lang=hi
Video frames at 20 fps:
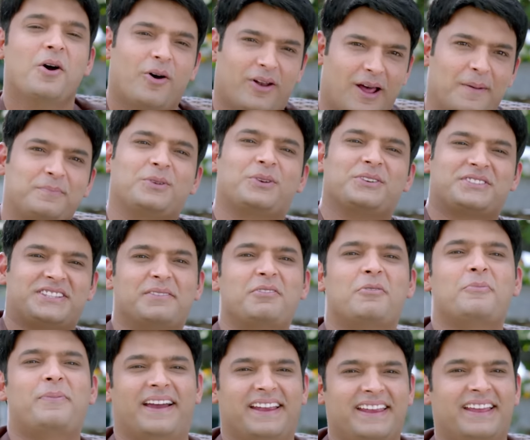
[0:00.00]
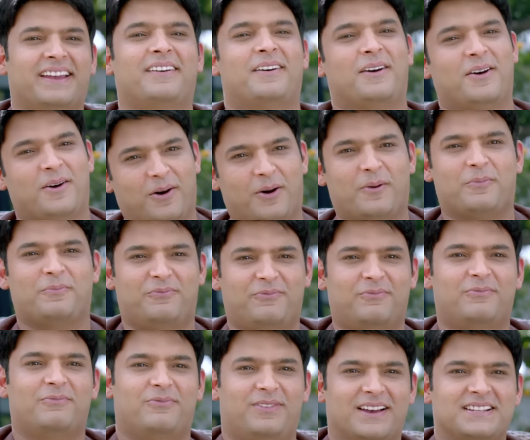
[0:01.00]
और आप तो रिश्ते में भाई हैं और
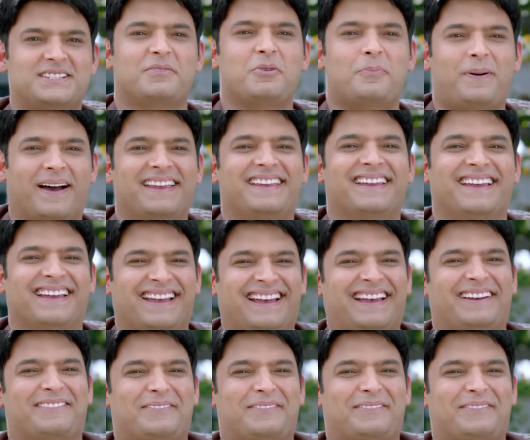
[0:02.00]
वैसे भी भाई हैं